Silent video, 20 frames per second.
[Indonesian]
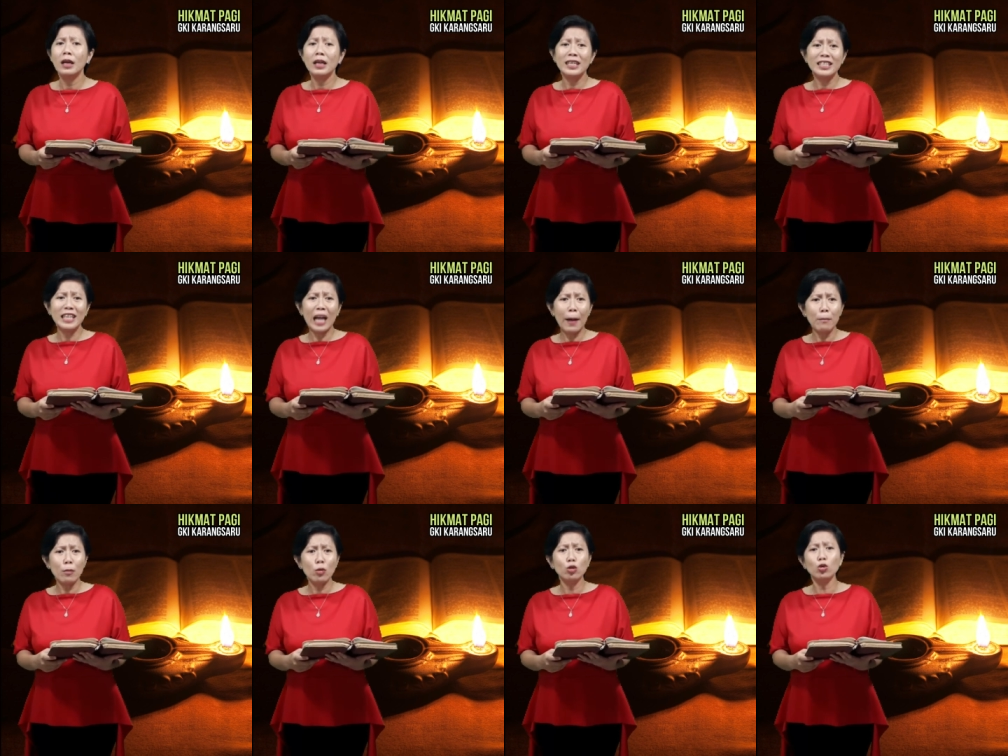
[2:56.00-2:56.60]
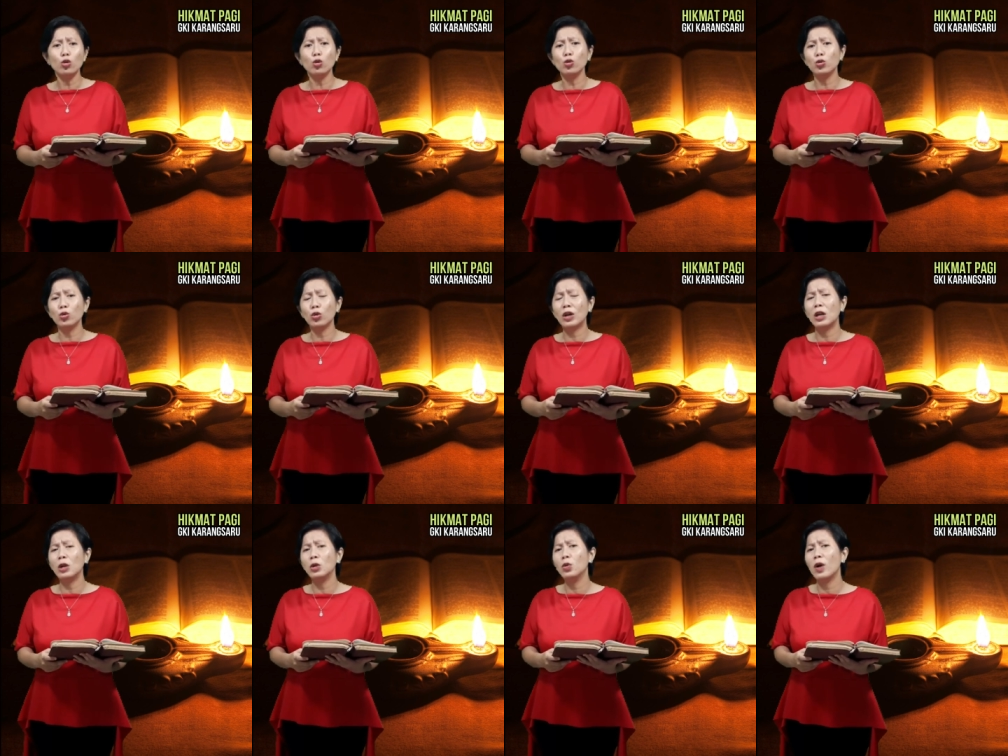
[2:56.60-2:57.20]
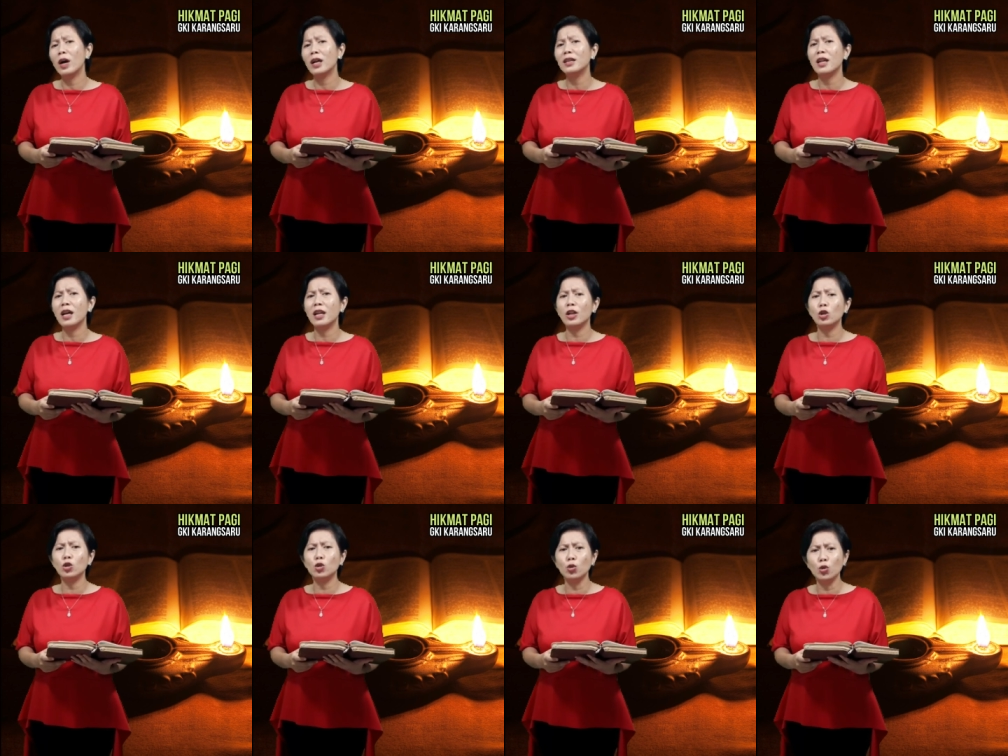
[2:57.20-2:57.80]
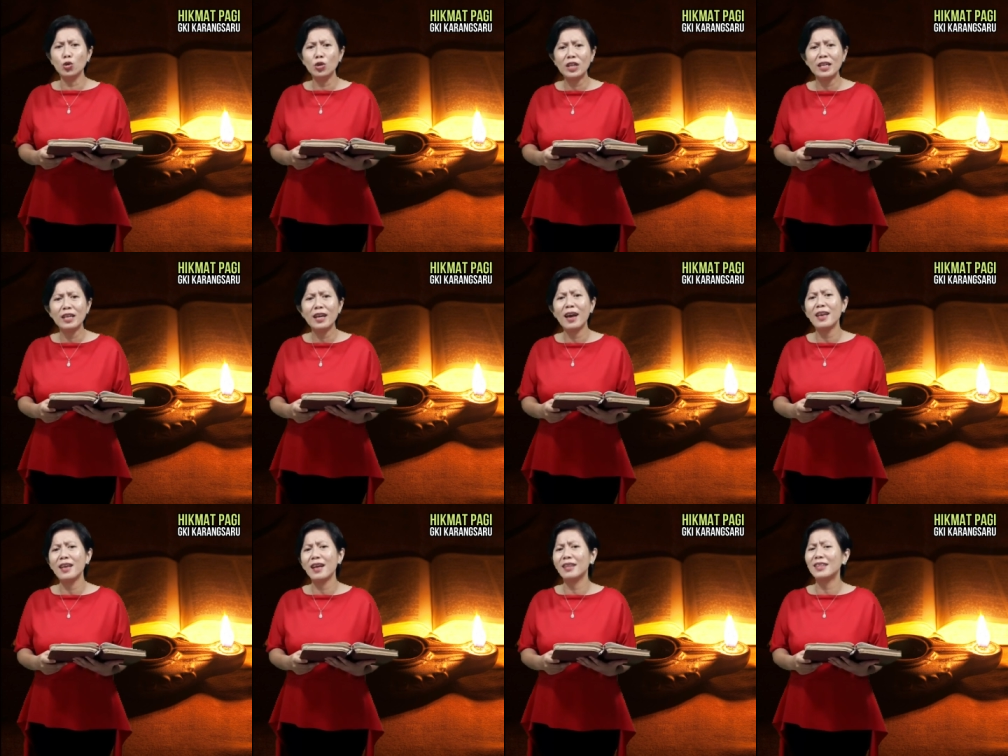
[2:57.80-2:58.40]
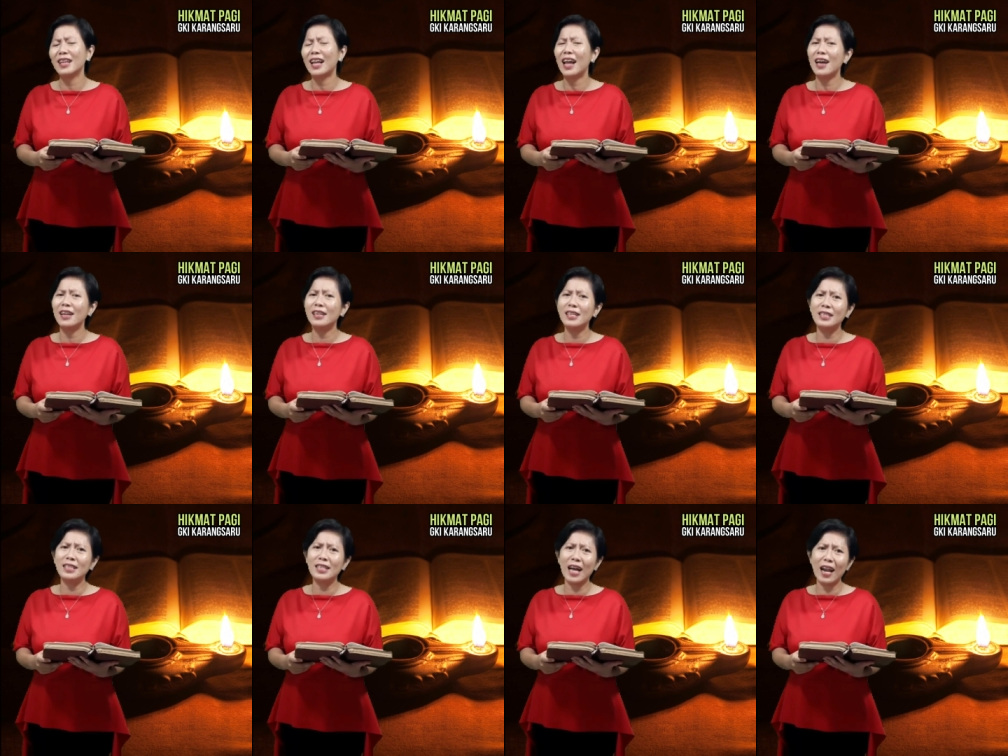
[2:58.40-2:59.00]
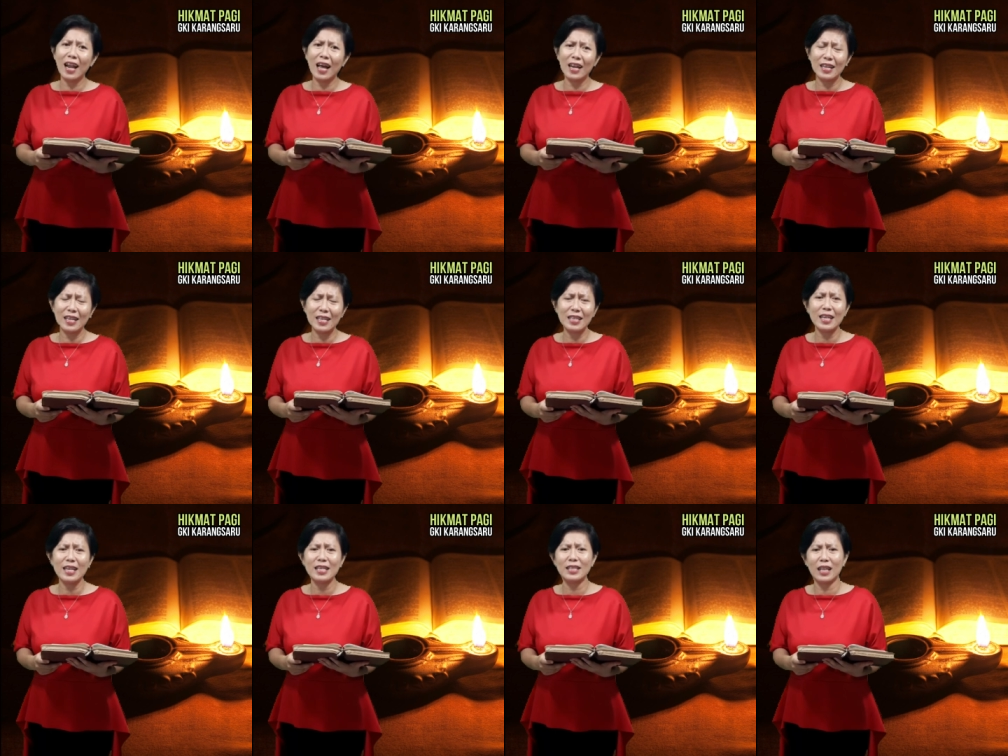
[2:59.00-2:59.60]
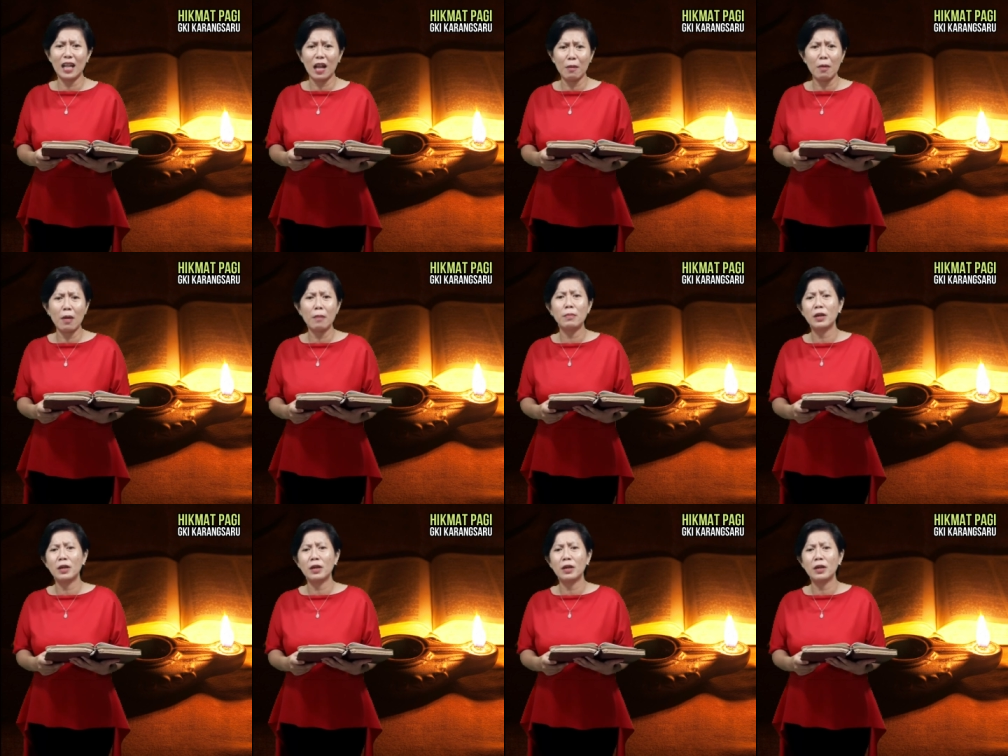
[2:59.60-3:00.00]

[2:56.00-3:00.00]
Namun untuk keluar dari dunia yang telah dijalaninya selama